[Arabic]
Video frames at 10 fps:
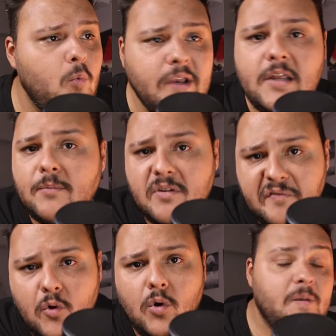ويليام
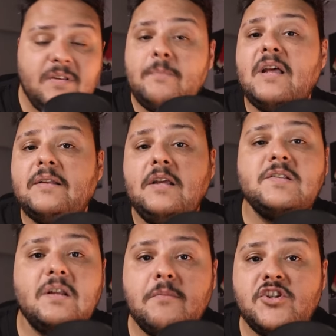ديفو فبتبدا
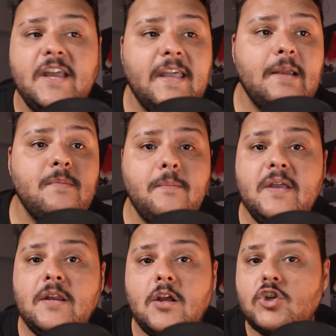تحصل مشاكل ما
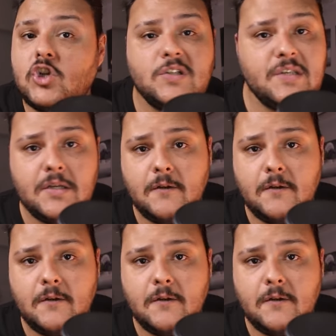بين الشخصين